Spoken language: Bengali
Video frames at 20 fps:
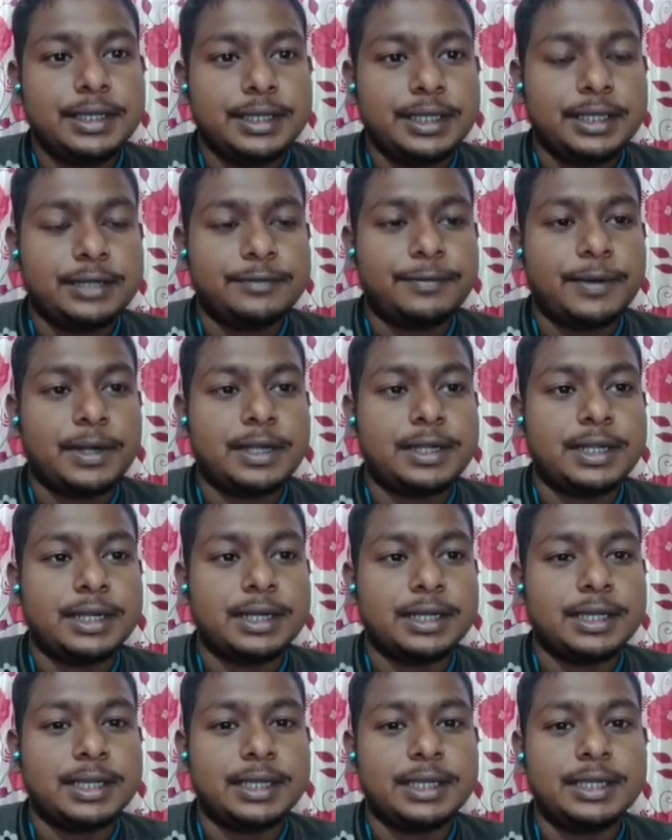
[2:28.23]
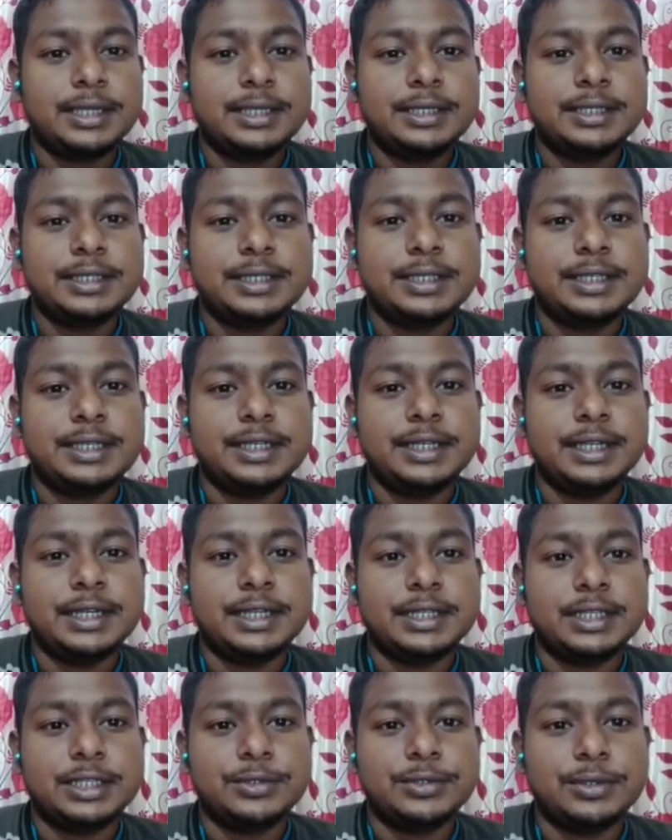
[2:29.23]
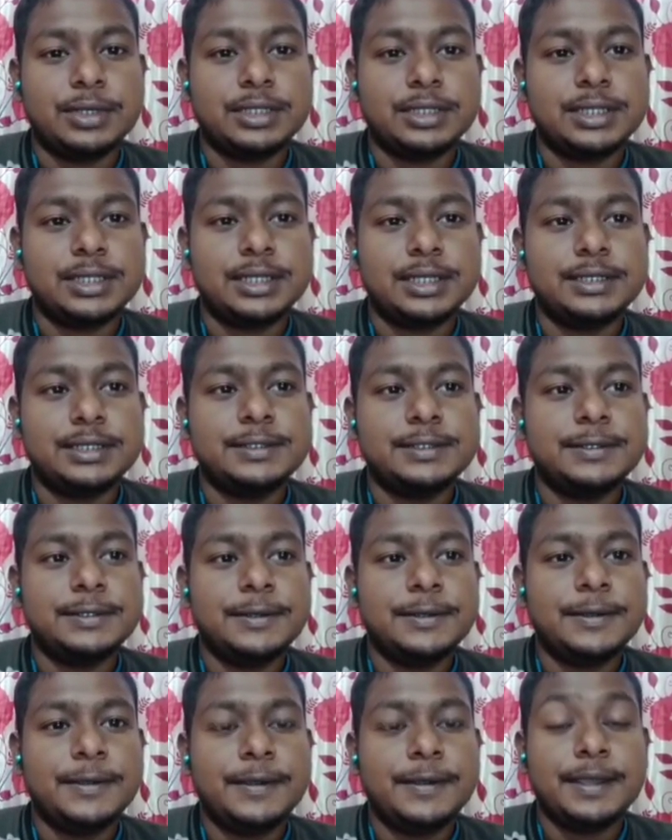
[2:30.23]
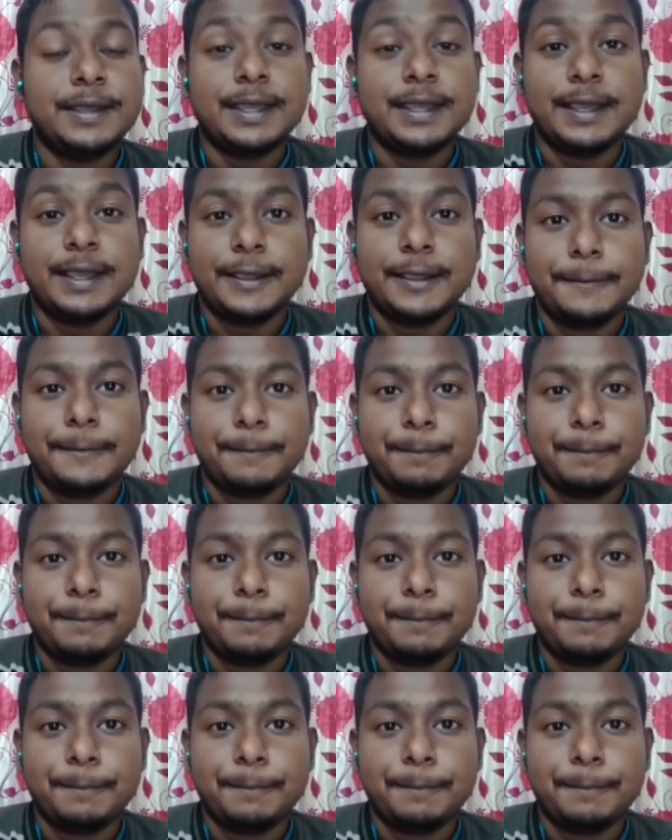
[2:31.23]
ইনফার্টেলকে কিনে নিতে চলেছেন কে